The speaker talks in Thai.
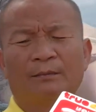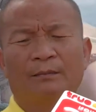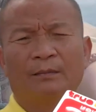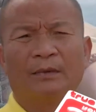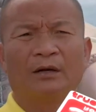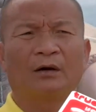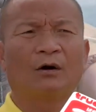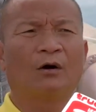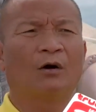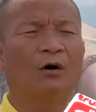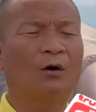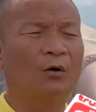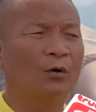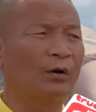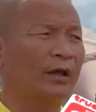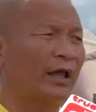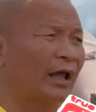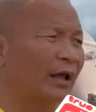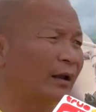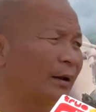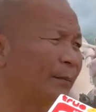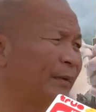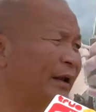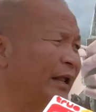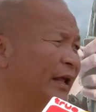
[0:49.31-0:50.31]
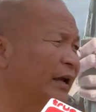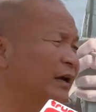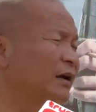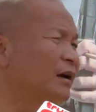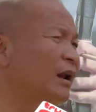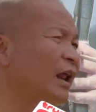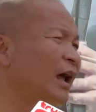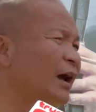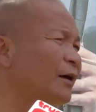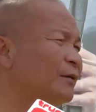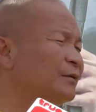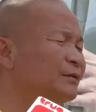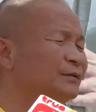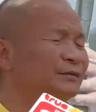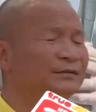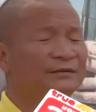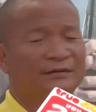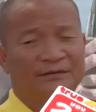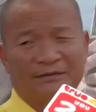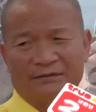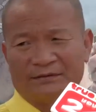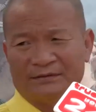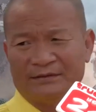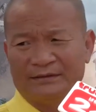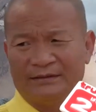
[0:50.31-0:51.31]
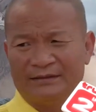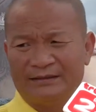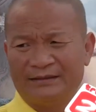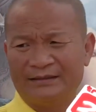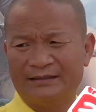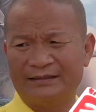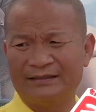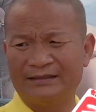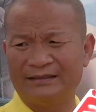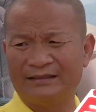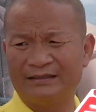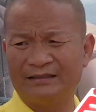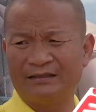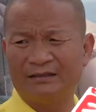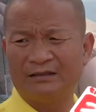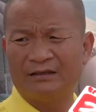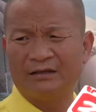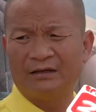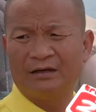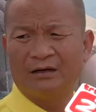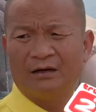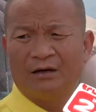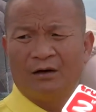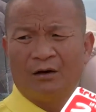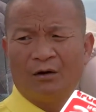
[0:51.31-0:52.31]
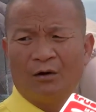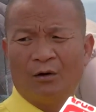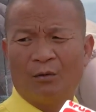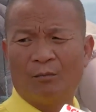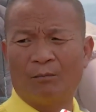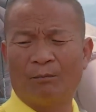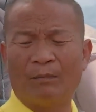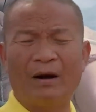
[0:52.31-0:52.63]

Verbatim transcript: มันก็โอเคน้ำดีขึ้นแล้วมันไม่ได้น่ากลัวหรือ